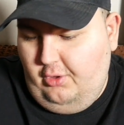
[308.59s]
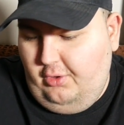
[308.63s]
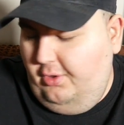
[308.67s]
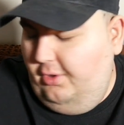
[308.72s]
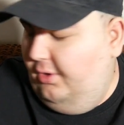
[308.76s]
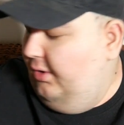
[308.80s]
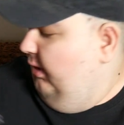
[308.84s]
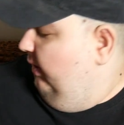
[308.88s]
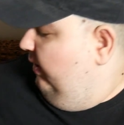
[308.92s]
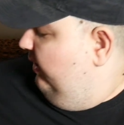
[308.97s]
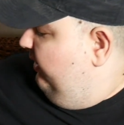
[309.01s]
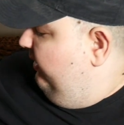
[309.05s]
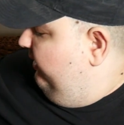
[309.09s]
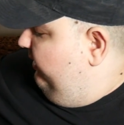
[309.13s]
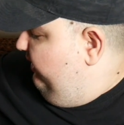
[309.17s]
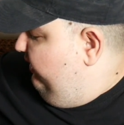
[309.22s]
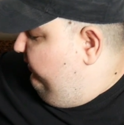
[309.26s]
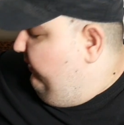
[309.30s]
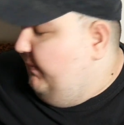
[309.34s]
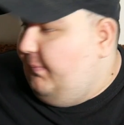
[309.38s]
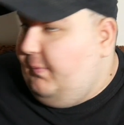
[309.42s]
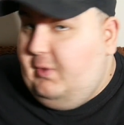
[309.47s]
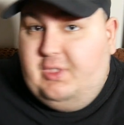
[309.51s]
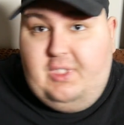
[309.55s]
Ne,
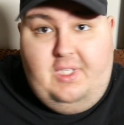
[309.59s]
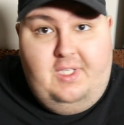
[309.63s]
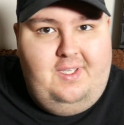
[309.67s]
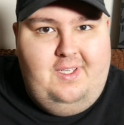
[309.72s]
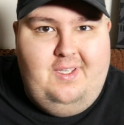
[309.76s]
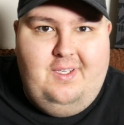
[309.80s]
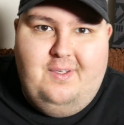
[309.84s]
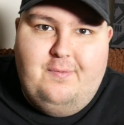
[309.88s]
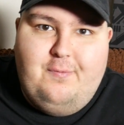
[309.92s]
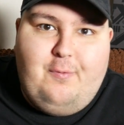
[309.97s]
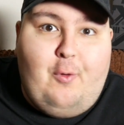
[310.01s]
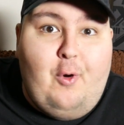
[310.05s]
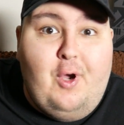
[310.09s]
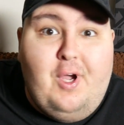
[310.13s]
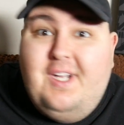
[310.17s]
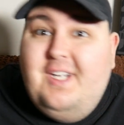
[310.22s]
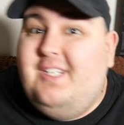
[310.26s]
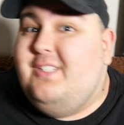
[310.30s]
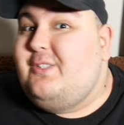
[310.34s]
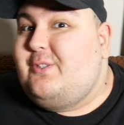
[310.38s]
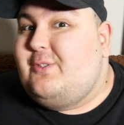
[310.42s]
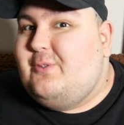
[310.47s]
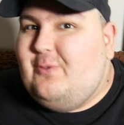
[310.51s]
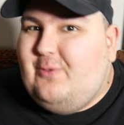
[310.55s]
ich will bis nachher vorher
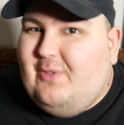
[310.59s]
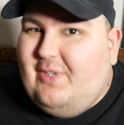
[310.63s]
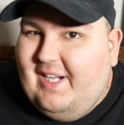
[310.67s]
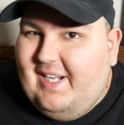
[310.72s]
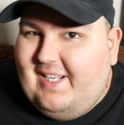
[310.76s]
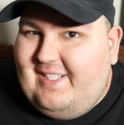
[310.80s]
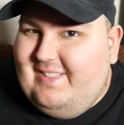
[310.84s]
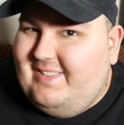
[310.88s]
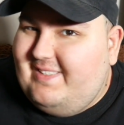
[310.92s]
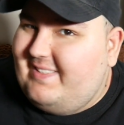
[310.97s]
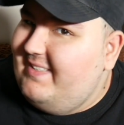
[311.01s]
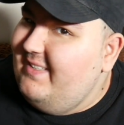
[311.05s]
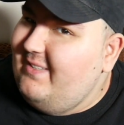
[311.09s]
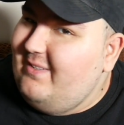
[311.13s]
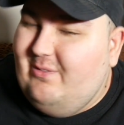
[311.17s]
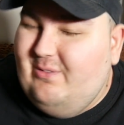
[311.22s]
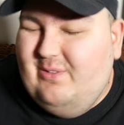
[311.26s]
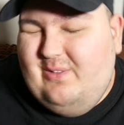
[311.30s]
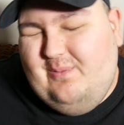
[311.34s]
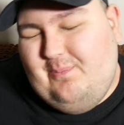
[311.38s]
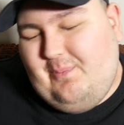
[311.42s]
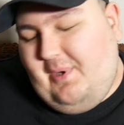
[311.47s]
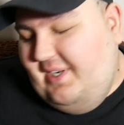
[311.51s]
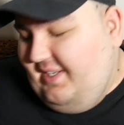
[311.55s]
als du reinziehen
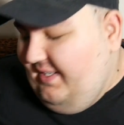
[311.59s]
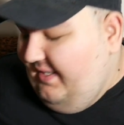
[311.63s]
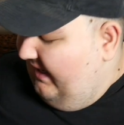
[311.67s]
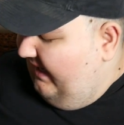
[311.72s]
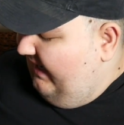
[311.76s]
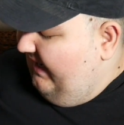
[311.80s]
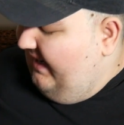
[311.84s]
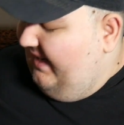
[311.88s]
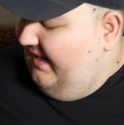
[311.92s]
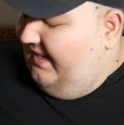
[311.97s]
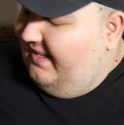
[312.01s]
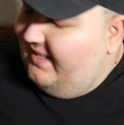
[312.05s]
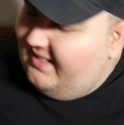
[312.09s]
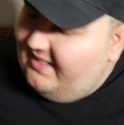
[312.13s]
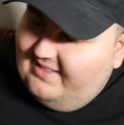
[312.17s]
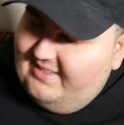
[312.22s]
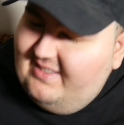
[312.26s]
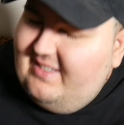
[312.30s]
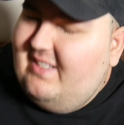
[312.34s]
und meine, ey,